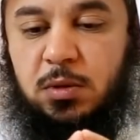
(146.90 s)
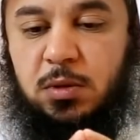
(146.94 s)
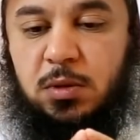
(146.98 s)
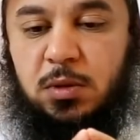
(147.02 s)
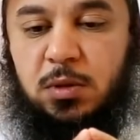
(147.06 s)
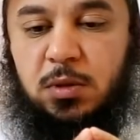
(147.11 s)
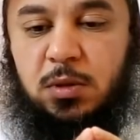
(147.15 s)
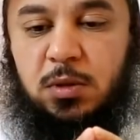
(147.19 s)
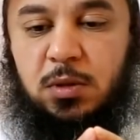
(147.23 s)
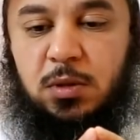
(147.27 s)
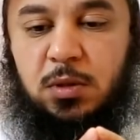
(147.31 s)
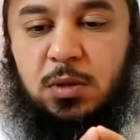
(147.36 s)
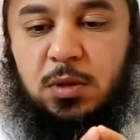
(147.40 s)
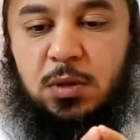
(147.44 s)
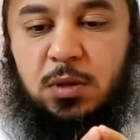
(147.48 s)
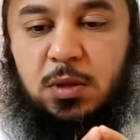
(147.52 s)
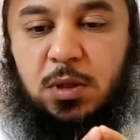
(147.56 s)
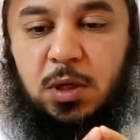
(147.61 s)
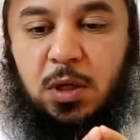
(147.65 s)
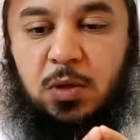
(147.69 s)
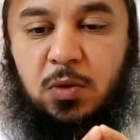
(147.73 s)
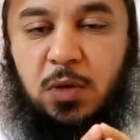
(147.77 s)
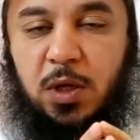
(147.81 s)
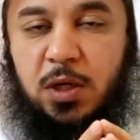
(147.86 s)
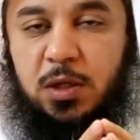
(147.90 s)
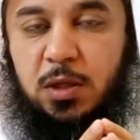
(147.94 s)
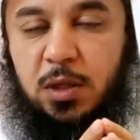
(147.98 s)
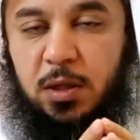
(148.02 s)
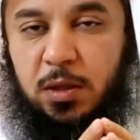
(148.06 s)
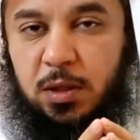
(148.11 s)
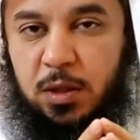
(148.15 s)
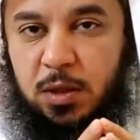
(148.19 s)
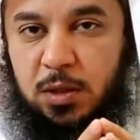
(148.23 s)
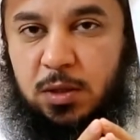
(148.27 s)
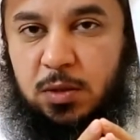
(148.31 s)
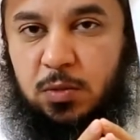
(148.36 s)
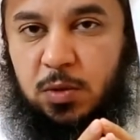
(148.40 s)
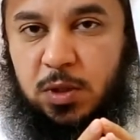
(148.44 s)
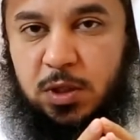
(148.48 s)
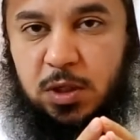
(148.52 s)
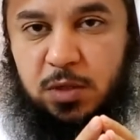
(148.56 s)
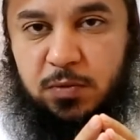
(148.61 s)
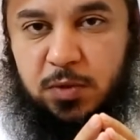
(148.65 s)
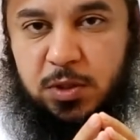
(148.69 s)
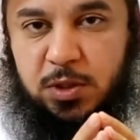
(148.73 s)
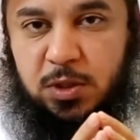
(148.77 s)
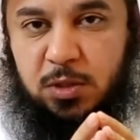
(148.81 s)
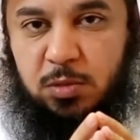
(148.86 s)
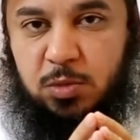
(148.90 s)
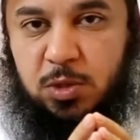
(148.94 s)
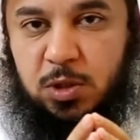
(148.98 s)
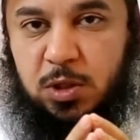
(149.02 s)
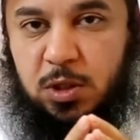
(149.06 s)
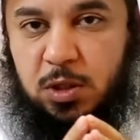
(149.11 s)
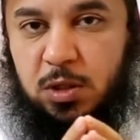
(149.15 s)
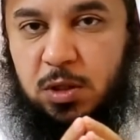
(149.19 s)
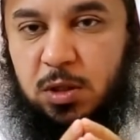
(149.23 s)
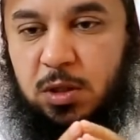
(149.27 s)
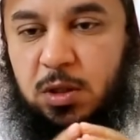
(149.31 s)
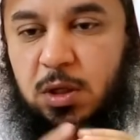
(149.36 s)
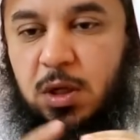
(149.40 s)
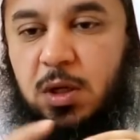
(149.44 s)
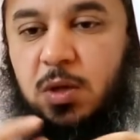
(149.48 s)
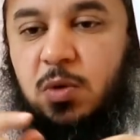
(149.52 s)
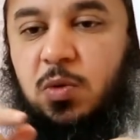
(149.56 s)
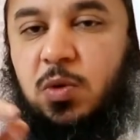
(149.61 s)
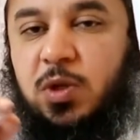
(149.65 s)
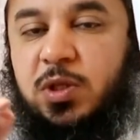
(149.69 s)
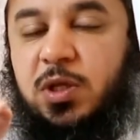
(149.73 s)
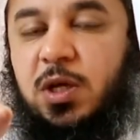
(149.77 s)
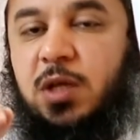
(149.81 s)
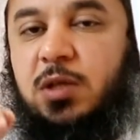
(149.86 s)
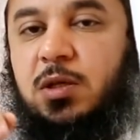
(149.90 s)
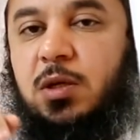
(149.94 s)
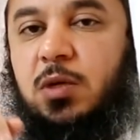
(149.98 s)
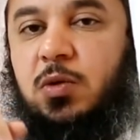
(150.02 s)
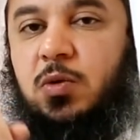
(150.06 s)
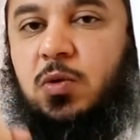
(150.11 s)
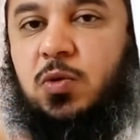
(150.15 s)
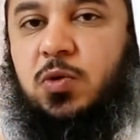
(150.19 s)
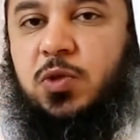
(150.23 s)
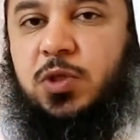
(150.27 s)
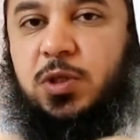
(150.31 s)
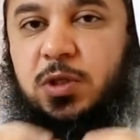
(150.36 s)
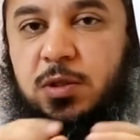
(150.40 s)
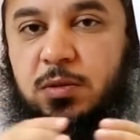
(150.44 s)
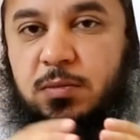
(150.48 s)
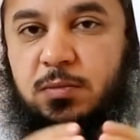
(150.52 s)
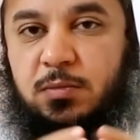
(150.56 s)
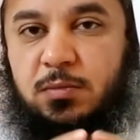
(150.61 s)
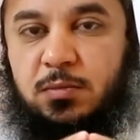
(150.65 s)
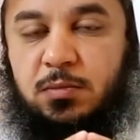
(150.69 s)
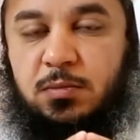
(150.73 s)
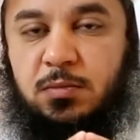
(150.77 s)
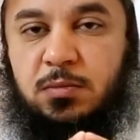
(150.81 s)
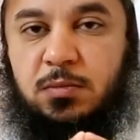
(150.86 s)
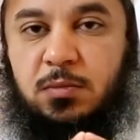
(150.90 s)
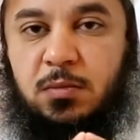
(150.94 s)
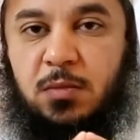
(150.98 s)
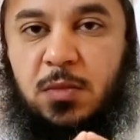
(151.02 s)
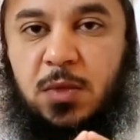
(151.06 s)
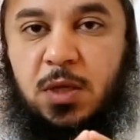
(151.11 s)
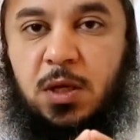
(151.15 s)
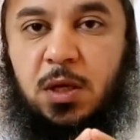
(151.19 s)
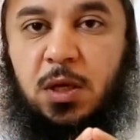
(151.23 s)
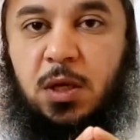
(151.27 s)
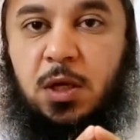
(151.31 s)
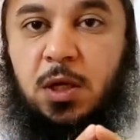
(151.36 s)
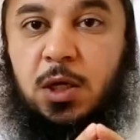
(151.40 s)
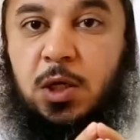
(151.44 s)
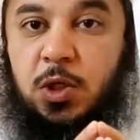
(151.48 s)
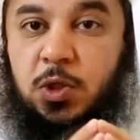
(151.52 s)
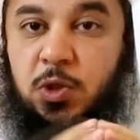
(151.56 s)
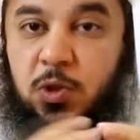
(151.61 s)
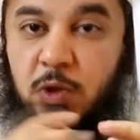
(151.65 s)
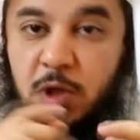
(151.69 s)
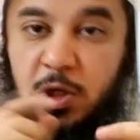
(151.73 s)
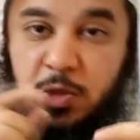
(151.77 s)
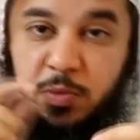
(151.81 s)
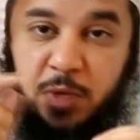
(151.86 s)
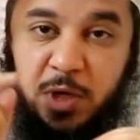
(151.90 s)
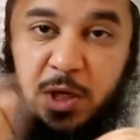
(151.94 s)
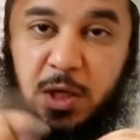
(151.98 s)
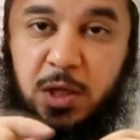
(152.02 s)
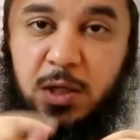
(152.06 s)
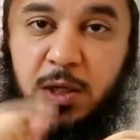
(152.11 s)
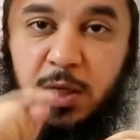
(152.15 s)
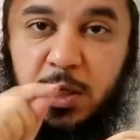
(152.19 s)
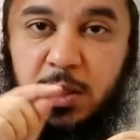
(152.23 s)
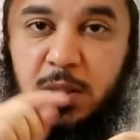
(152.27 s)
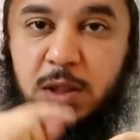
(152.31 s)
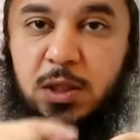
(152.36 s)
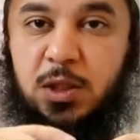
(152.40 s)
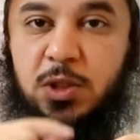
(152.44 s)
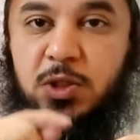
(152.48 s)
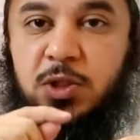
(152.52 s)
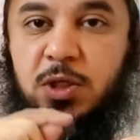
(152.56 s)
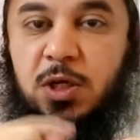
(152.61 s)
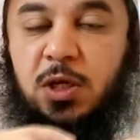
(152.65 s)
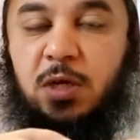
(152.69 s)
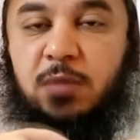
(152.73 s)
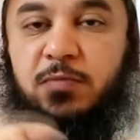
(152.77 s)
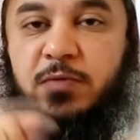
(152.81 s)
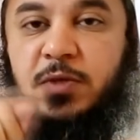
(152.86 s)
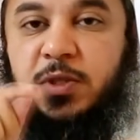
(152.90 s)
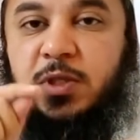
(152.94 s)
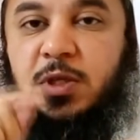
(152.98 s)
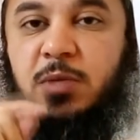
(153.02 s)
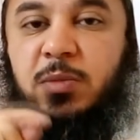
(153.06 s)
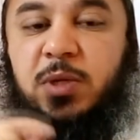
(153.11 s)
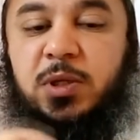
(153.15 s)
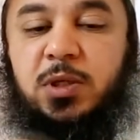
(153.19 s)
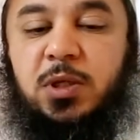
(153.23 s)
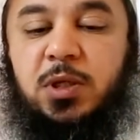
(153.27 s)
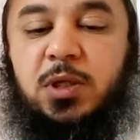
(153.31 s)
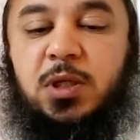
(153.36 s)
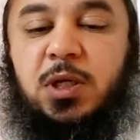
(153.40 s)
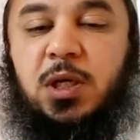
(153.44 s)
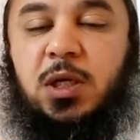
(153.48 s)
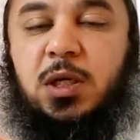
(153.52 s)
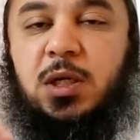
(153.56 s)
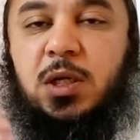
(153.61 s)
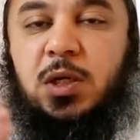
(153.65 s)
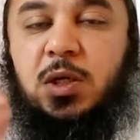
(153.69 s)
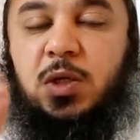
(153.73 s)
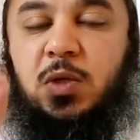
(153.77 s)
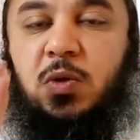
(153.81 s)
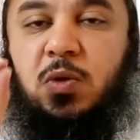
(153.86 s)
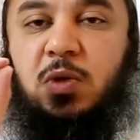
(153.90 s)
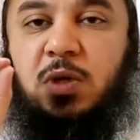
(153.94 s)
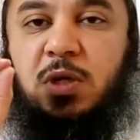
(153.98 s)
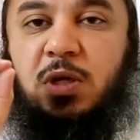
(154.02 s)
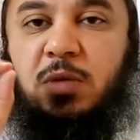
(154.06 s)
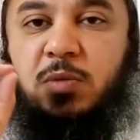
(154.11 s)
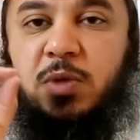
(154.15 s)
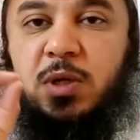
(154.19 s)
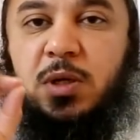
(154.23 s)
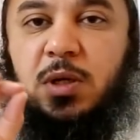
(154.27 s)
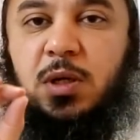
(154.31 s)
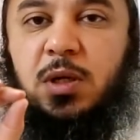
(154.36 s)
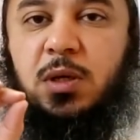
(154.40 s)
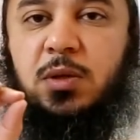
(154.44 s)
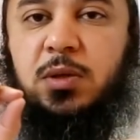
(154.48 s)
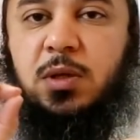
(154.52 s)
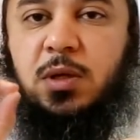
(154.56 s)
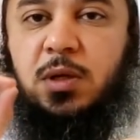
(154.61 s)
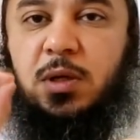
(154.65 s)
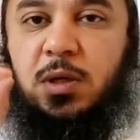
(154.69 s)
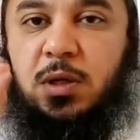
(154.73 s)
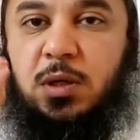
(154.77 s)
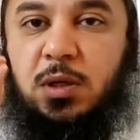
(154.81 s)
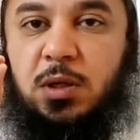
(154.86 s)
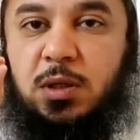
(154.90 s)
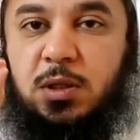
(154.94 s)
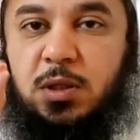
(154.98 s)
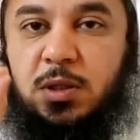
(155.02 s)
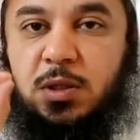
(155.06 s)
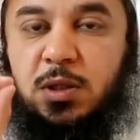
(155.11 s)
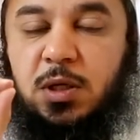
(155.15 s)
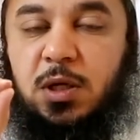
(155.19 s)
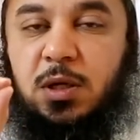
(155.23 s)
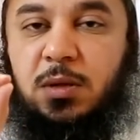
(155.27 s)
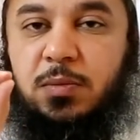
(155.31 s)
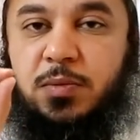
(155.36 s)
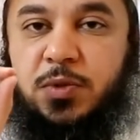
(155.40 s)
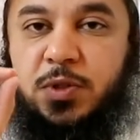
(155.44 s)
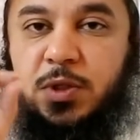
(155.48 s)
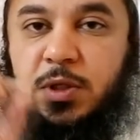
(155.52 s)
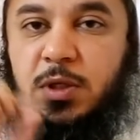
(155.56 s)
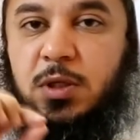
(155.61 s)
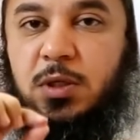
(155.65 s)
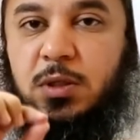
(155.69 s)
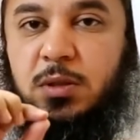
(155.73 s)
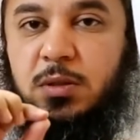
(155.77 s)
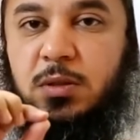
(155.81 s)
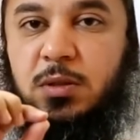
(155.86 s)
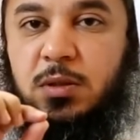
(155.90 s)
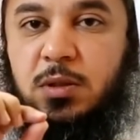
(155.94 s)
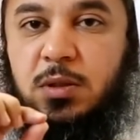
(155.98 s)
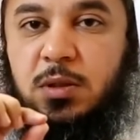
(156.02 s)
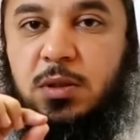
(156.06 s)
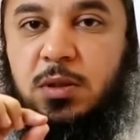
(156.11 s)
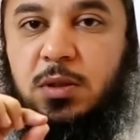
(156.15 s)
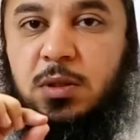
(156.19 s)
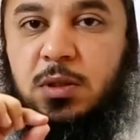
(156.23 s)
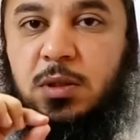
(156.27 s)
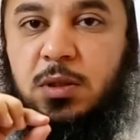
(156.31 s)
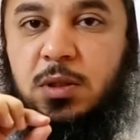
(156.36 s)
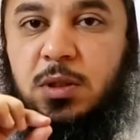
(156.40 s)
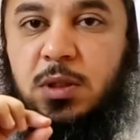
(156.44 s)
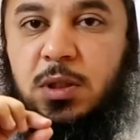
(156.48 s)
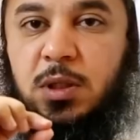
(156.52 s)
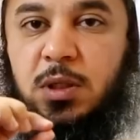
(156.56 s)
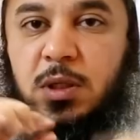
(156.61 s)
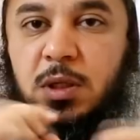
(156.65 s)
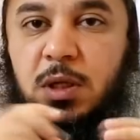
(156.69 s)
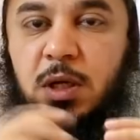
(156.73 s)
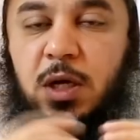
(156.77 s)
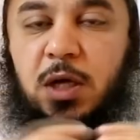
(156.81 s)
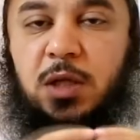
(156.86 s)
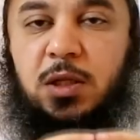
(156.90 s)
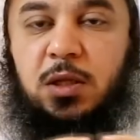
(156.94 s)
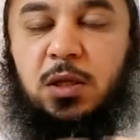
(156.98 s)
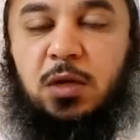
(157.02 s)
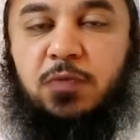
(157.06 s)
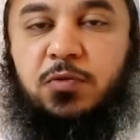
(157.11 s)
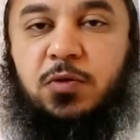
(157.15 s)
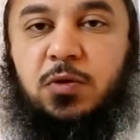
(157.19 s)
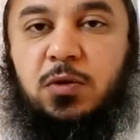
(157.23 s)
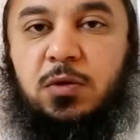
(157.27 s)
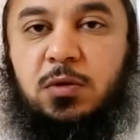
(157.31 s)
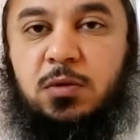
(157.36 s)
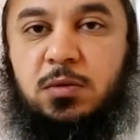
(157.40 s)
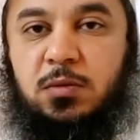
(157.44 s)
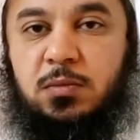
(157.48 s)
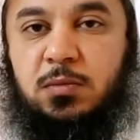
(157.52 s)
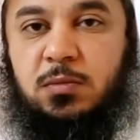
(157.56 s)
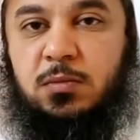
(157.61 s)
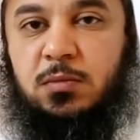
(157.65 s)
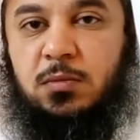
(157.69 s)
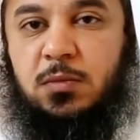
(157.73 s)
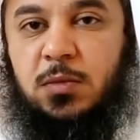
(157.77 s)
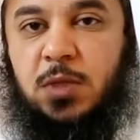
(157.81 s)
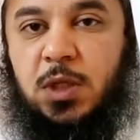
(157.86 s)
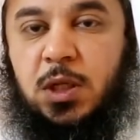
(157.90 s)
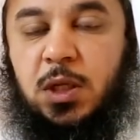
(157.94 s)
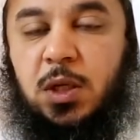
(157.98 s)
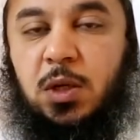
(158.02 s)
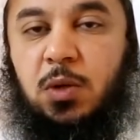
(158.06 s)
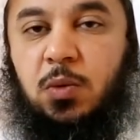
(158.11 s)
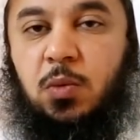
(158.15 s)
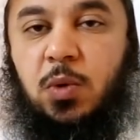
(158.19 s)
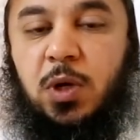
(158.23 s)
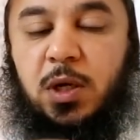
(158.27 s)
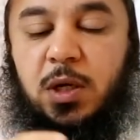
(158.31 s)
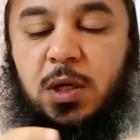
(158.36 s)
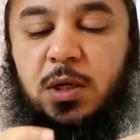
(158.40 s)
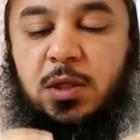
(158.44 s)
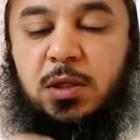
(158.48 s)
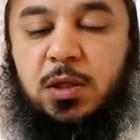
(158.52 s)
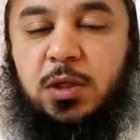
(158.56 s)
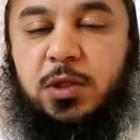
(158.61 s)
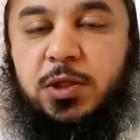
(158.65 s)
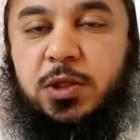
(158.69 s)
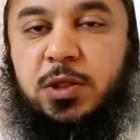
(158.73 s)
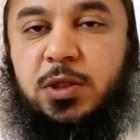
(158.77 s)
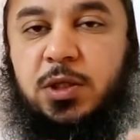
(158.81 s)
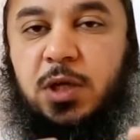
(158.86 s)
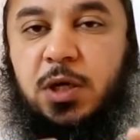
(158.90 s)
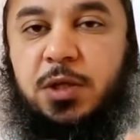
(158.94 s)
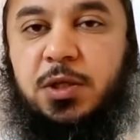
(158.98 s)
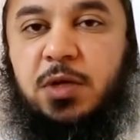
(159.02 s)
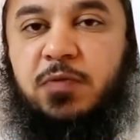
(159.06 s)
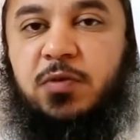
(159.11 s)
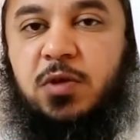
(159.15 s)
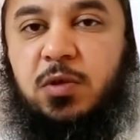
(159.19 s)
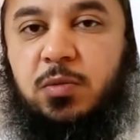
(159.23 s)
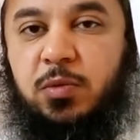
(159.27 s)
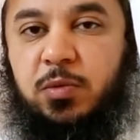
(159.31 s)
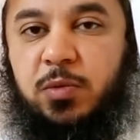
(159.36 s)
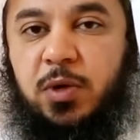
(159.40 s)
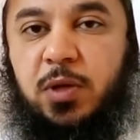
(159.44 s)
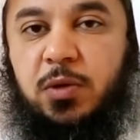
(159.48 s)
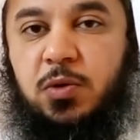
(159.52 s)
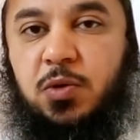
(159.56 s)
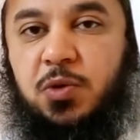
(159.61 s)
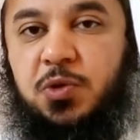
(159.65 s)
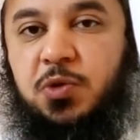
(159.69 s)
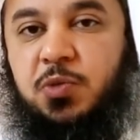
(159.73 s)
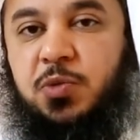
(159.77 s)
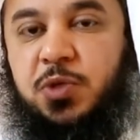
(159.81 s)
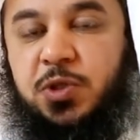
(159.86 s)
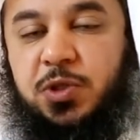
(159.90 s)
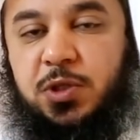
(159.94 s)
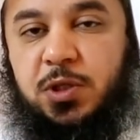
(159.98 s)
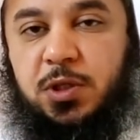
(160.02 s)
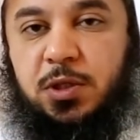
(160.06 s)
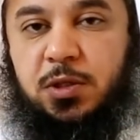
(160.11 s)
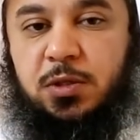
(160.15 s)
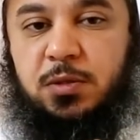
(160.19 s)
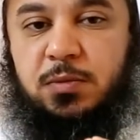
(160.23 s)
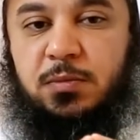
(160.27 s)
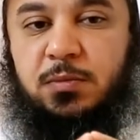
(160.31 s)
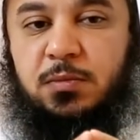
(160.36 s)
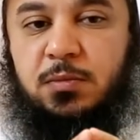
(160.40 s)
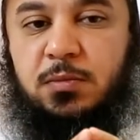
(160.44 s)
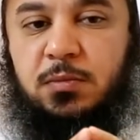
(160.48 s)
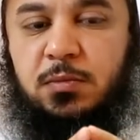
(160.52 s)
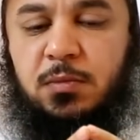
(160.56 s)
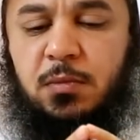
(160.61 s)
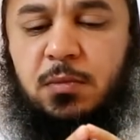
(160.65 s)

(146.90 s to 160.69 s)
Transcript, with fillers: Они спросили, «А где она и как до нее добраться?» Он сказал, «Под троном». Сулейман, алейсалям, в свое время, всякий раз, как находил книгу по колдовству, уничтожал ее, а джинны сохранили некоторые книги по колдовству.